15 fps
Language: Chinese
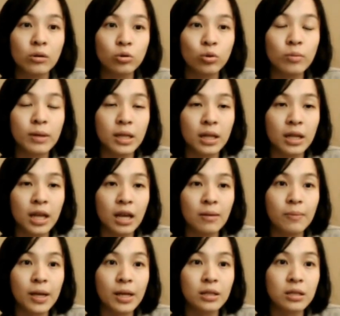说明的那一
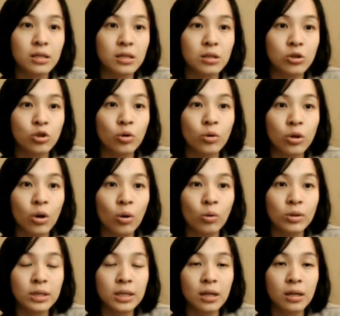边其实就
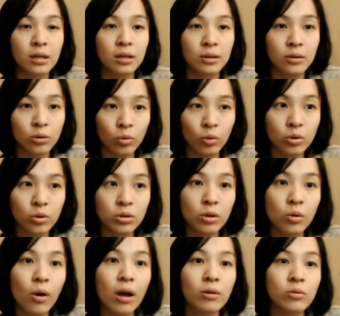有写了很多就
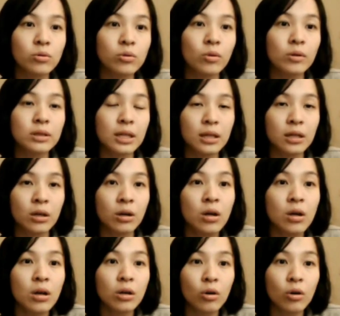是关于说这个